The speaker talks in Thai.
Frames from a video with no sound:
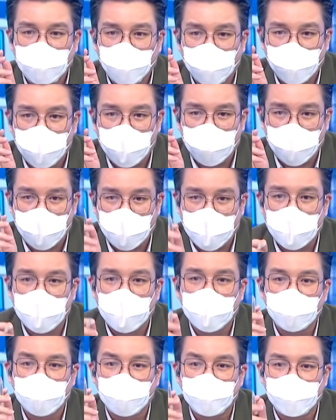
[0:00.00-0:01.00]
ชุด PPE
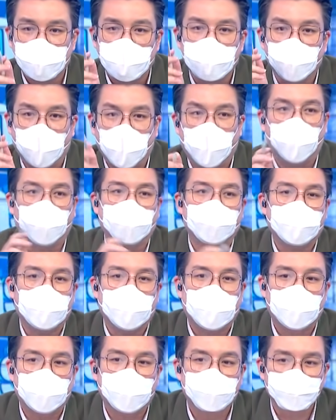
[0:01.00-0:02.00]
นี่คือจีวรน
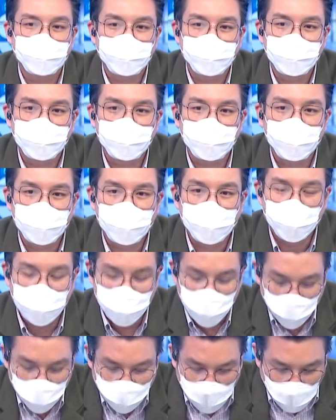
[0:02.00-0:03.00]
นะฮะ คุณ
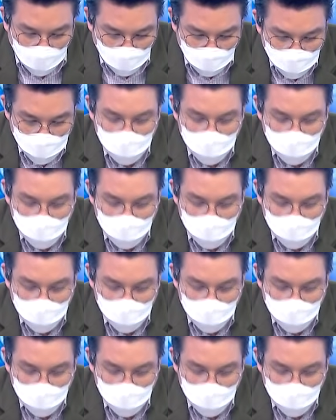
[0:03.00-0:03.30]
ผู้ชมครับ